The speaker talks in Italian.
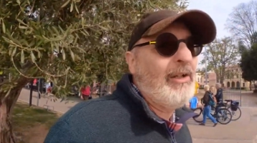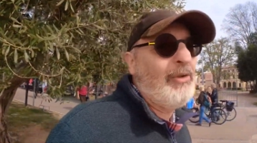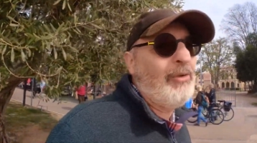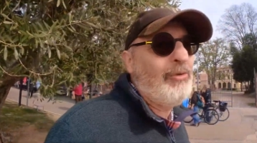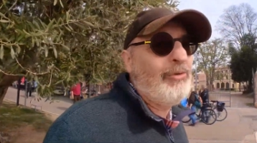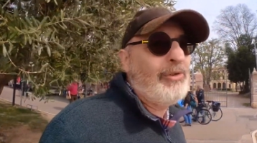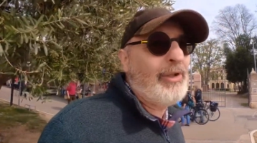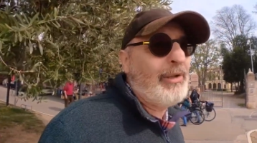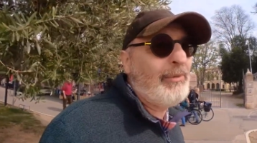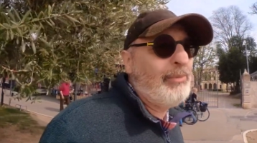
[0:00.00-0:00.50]

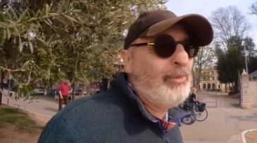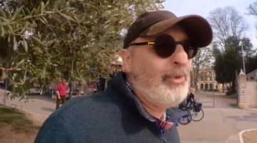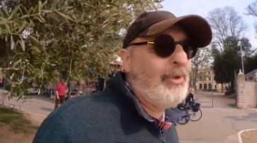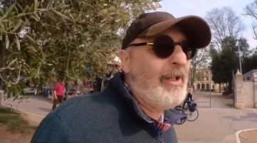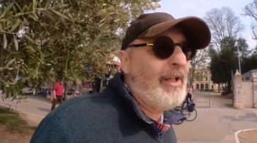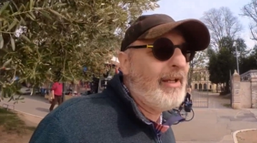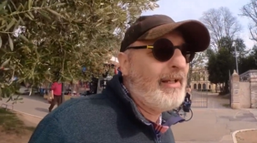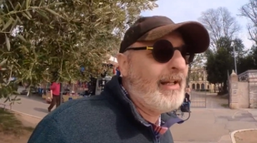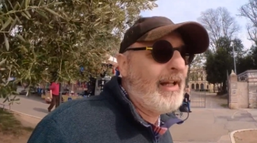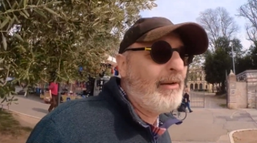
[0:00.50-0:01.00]

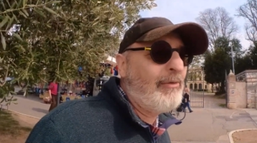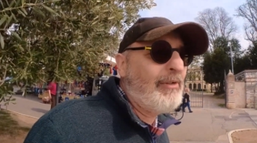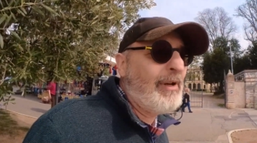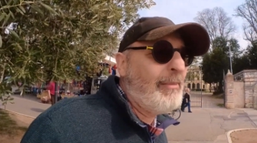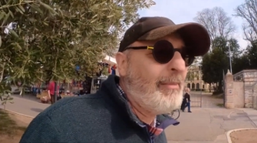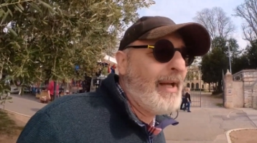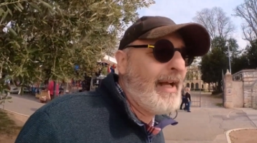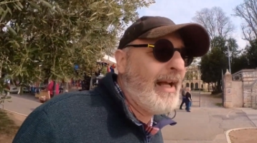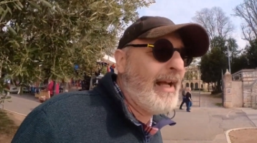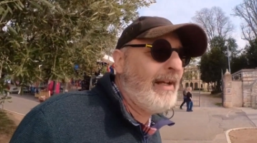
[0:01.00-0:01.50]
contribuire a dare una
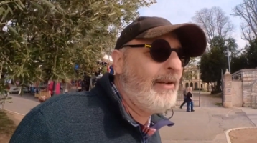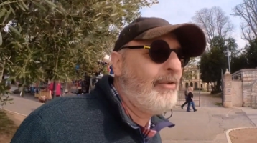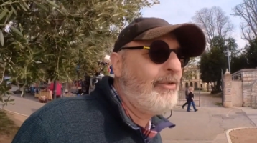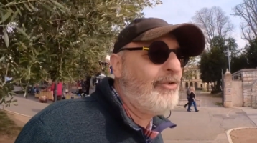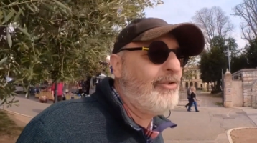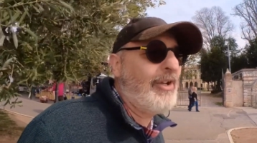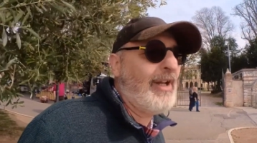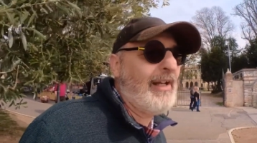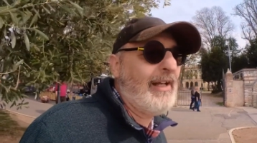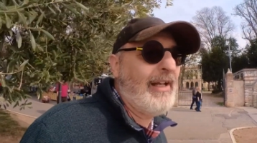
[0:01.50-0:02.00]
mano
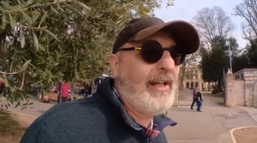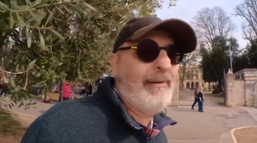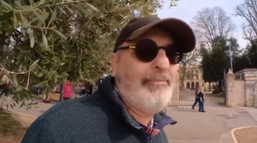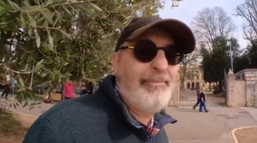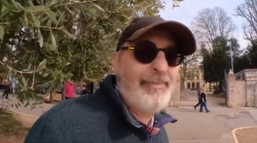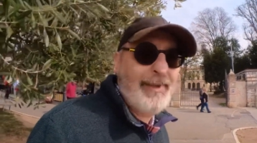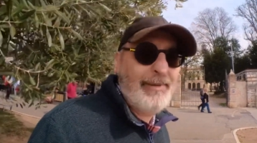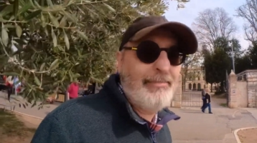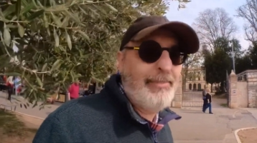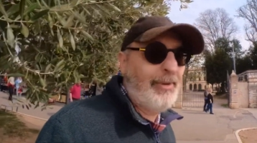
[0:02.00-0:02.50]
c'è la
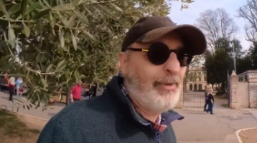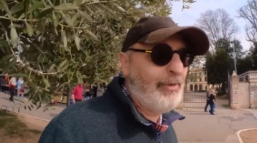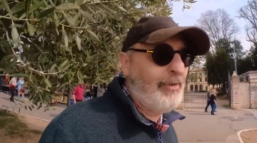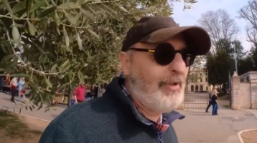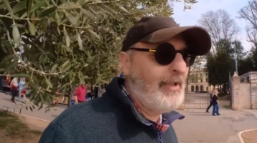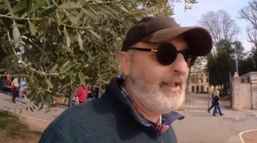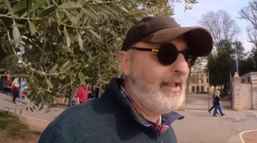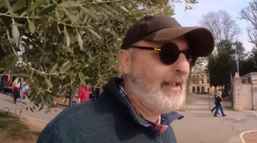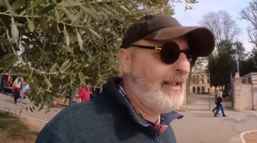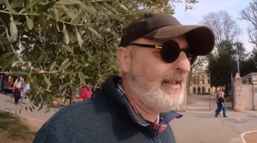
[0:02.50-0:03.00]
PayPal